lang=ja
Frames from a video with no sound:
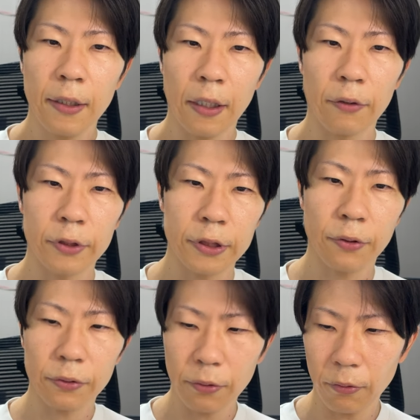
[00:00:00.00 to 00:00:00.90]
あの仕
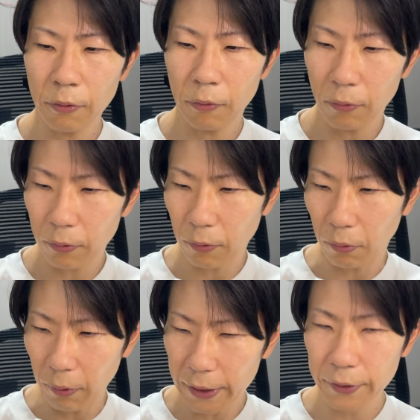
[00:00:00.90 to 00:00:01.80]
事の
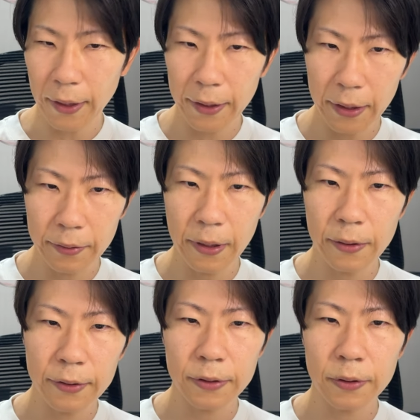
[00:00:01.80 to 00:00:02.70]
効率を上げてくれ
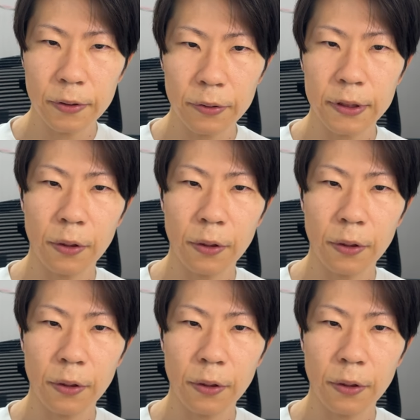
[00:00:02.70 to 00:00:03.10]
るツールとし